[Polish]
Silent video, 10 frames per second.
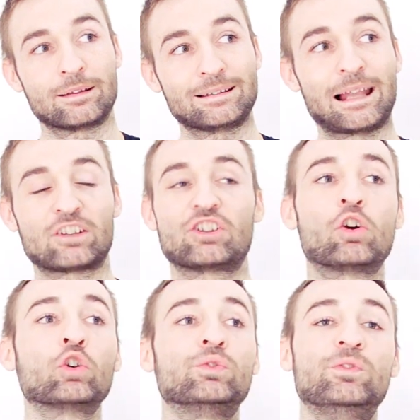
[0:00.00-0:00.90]
dla
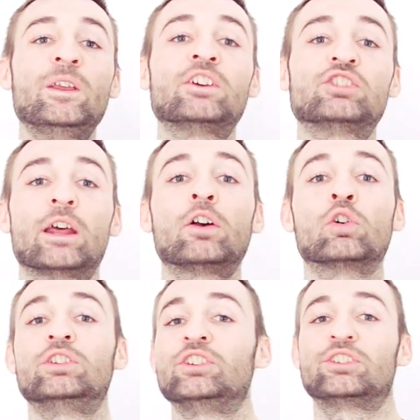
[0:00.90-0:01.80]
czegoś większego
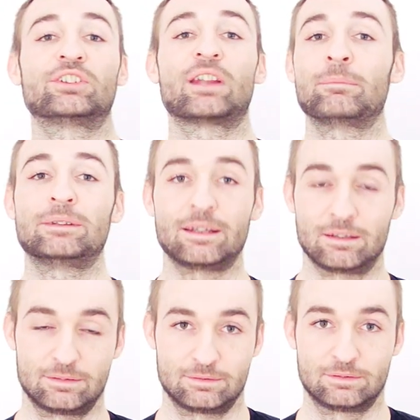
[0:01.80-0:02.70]
niż sam
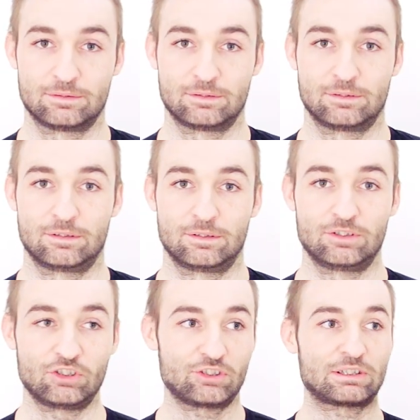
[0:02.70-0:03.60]
ty,
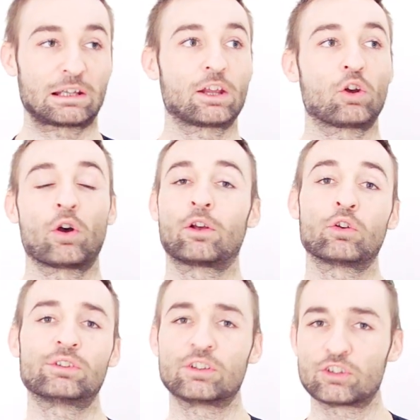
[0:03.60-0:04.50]
niż z takiego
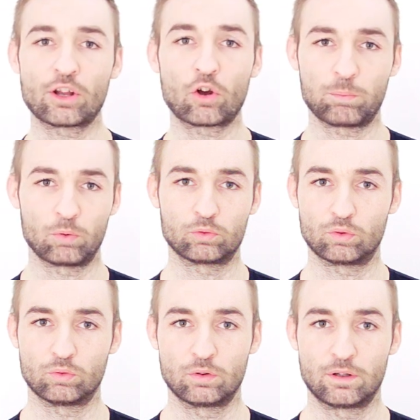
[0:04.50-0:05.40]
egoistycznego
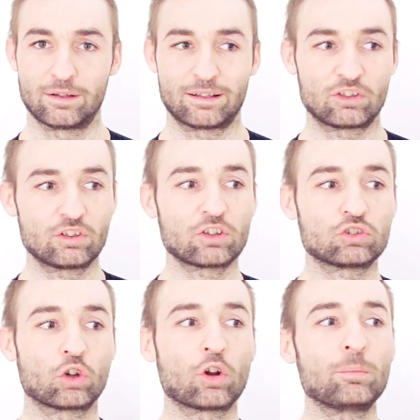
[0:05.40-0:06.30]
punktu. Zaczynasz
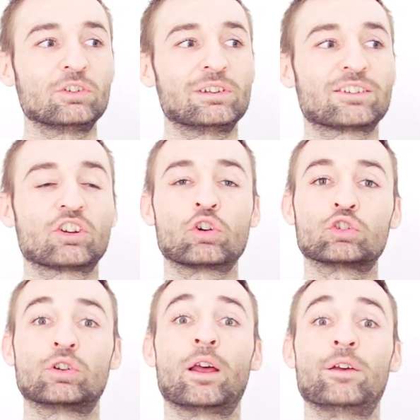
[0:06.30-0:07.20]
to robić dla
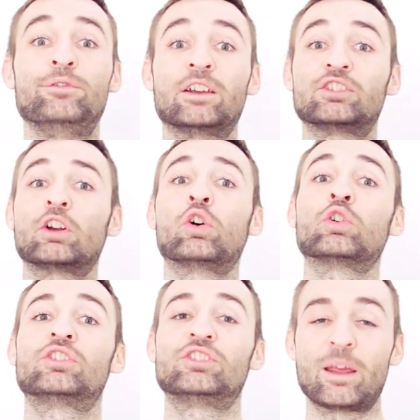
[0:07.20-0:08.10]
czegoś większego
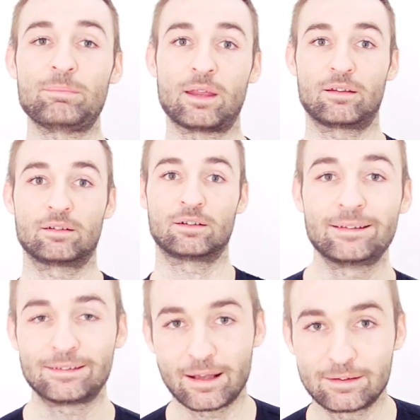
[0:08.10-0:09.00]
od ciebie.
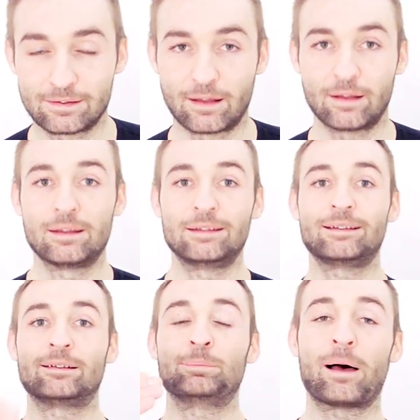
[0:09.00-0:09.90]
Serce
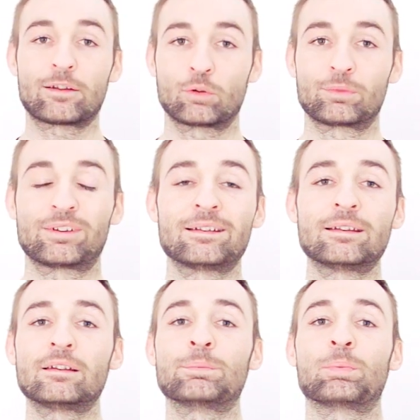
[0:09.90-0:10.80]
jest bazą,
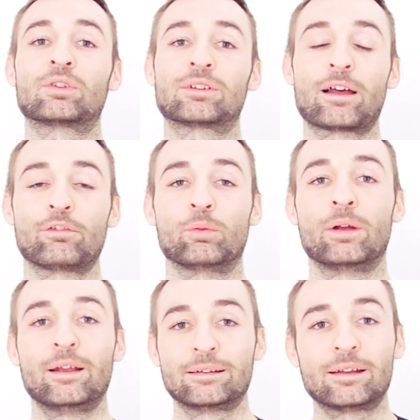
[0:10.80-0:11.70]
serce jest podstawą,
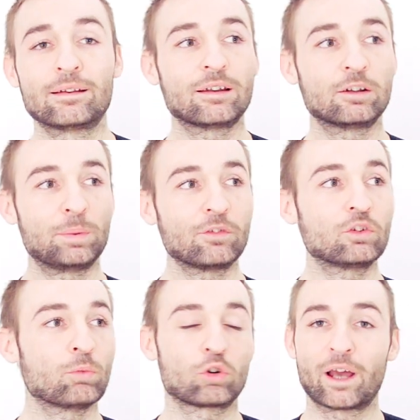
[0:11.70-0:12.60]
serce jest
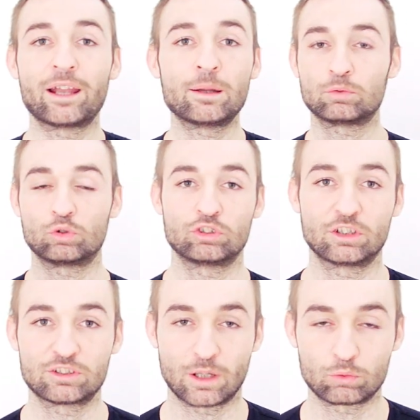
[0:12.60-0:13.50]
pierwszym organem, który
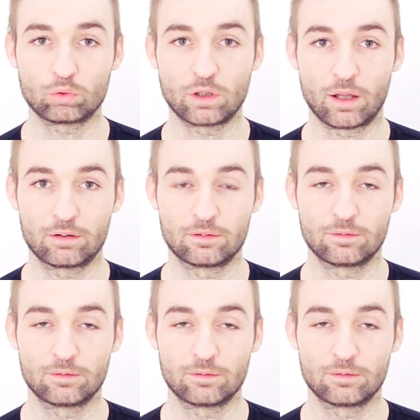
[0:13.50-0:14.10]
się kształtuje.